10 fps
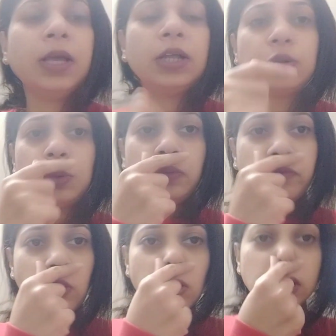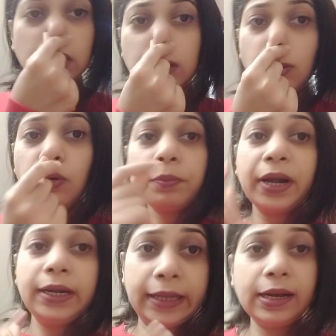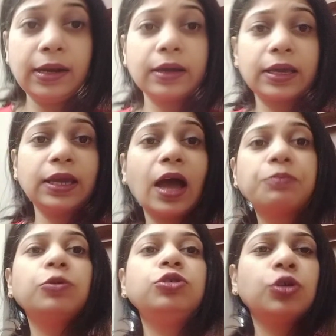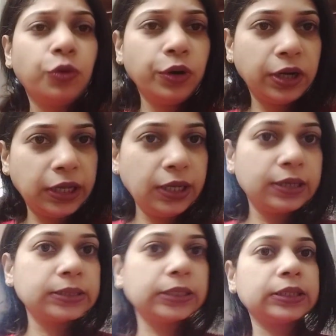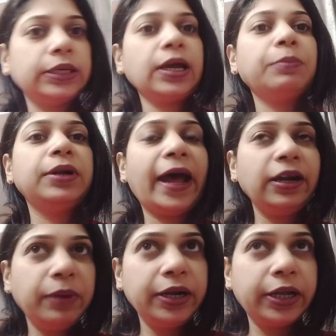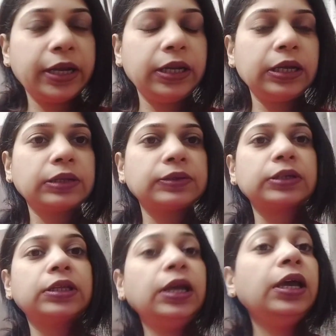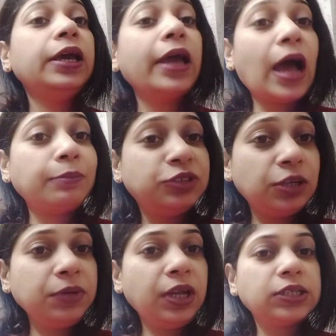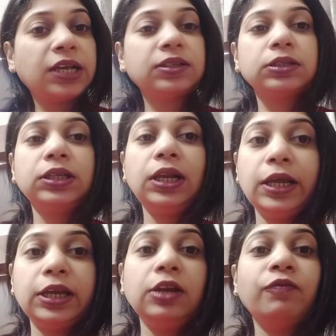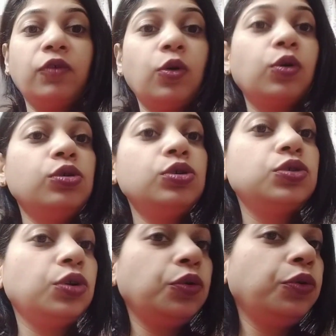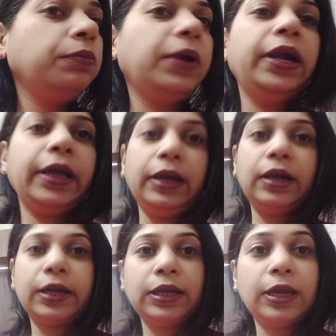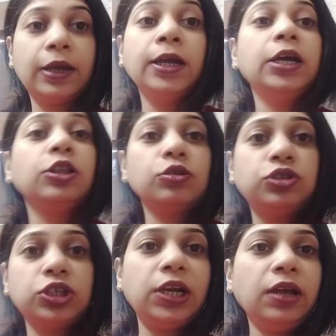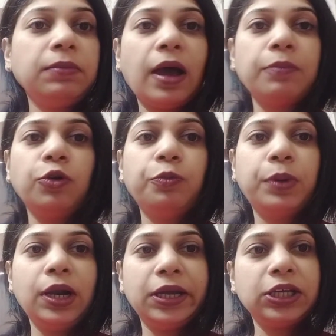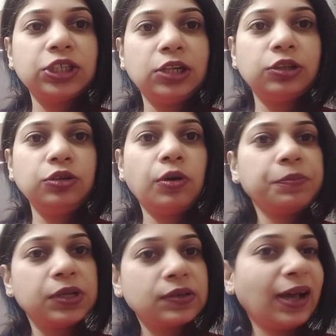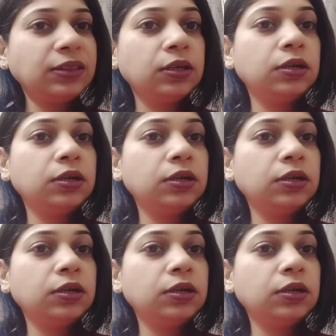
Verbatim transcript: तो वॉक को मेंटेन रखें आप कुछ और नहीं कर सकते आप डाइट मेंटेन नहीं कर सकते आप जिम नहीं जा सकते लेकिन वॉक को ज़रूर मेंटेन रखिए तो चलिए मैं आपको ऊपर लेके चलती हूँ अपने साथ